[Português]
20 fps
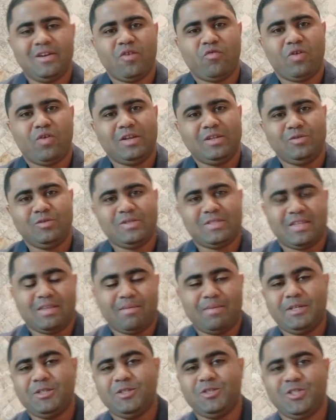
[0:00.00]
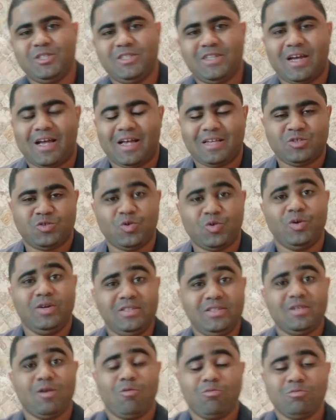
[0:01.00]
falando exatamente de
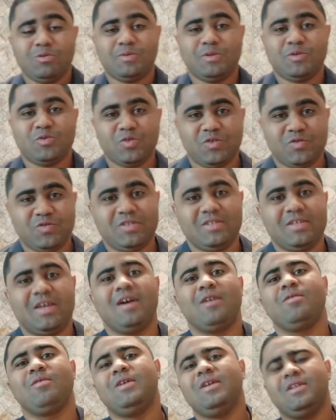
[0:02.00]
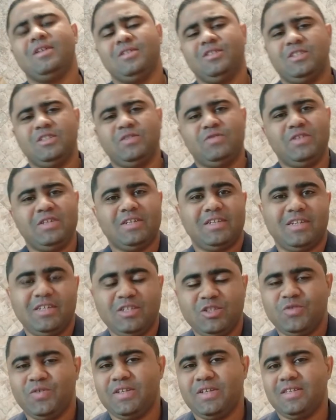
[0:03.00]
ações que algumas pessoas fizeram, de vir aqui,
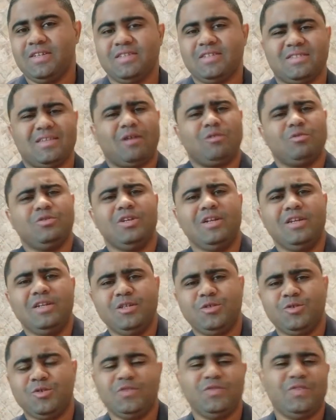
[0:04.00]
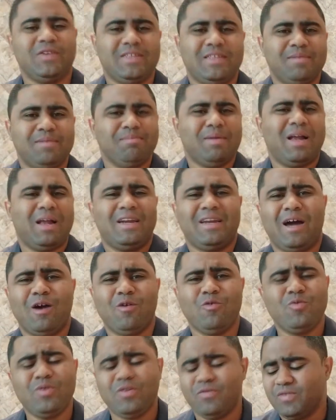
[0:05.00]
de vender saco de lixo, de vender bala na
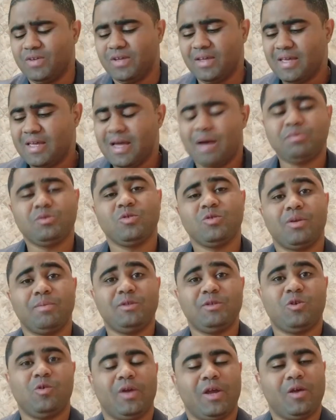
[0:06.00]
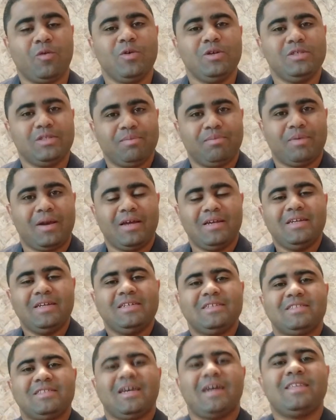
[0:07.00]
rua, enfim, absolutamente qualquer coisa para
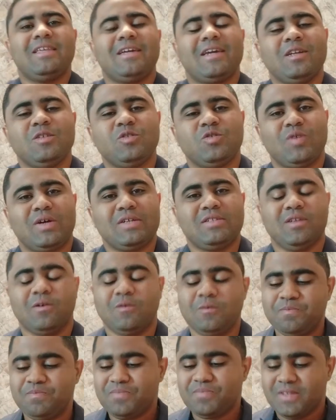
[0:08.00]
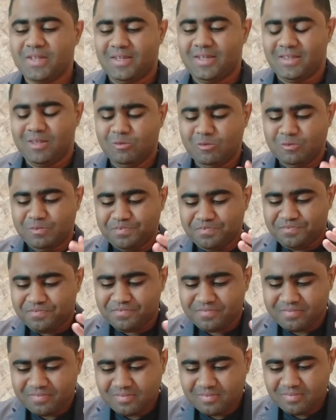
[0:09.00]
sair daquela situação. Então,
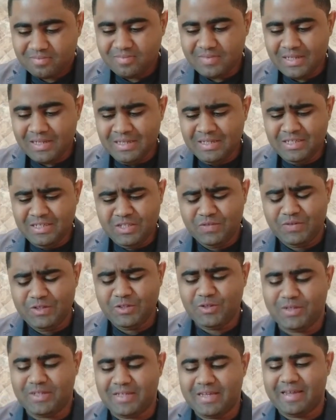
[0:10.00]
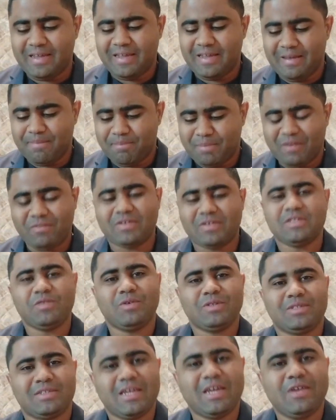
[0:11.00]
esse vídeo aqui é, é para fazer
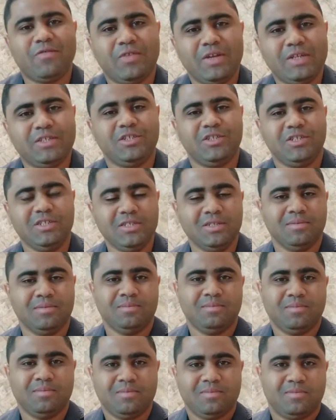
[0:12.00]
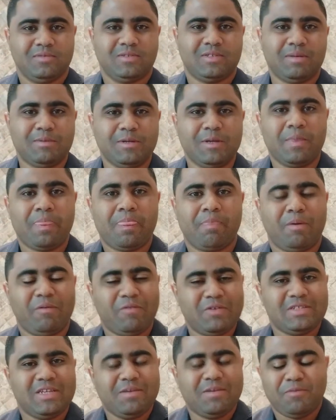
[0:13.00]
você refletir, sabe? Para
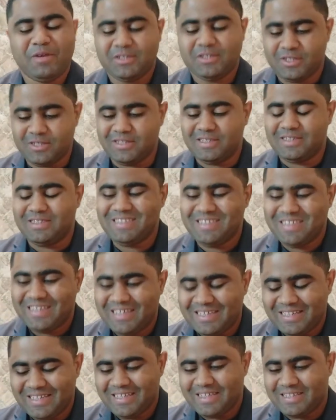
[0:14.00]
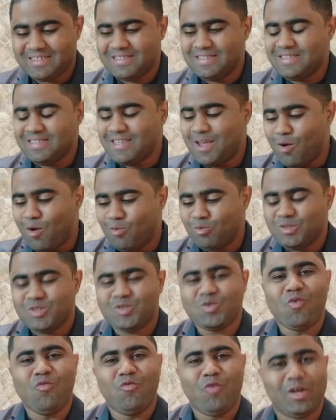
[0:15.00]
fazer refletir. E, e às vezes é algo
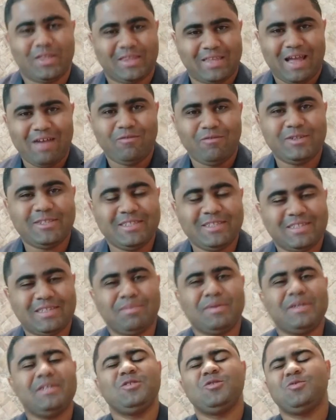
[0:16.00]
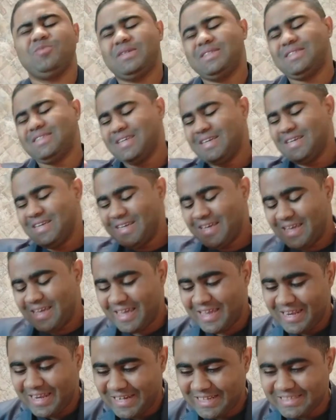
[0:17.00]
desconfortável a gente saber isso, mas
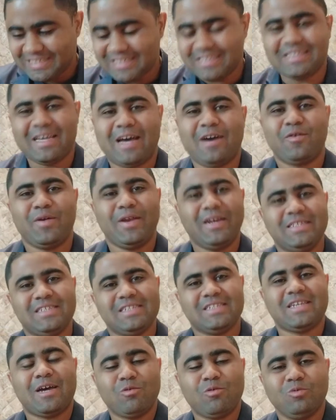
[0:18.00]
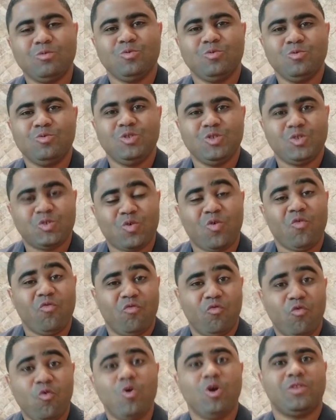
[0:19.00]
é necessário, é necessário o
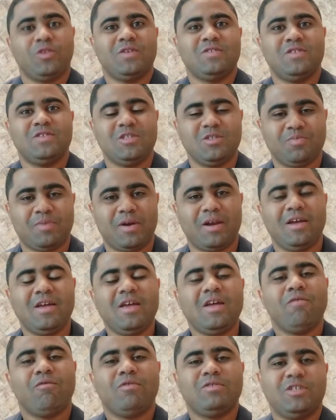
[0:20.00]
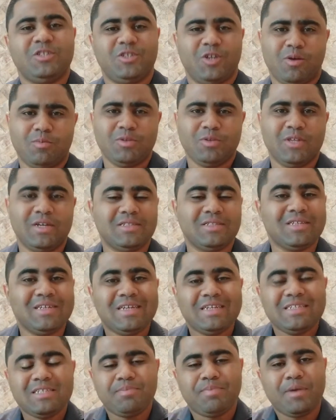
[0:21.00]
desconforto às vezes para você gerar mudança.
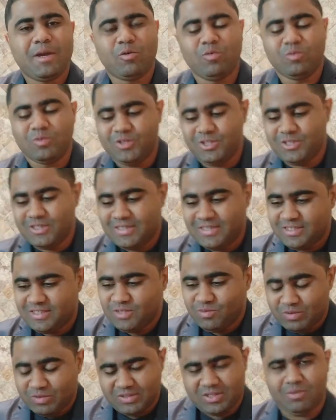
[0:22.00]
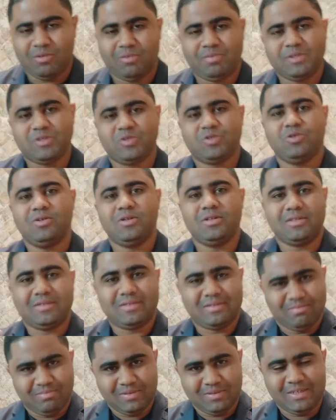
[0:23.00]
Se pergunte, se você é uma pessoa
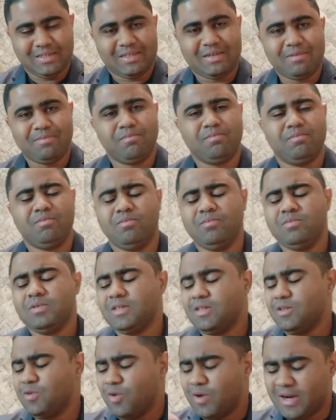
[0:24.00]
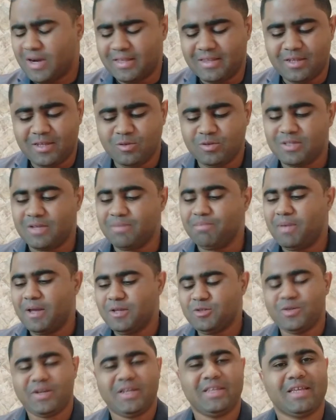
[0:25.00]
né, que, que ora a Deus, que
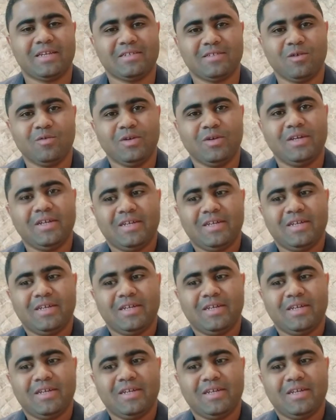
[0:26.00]
pede orientação,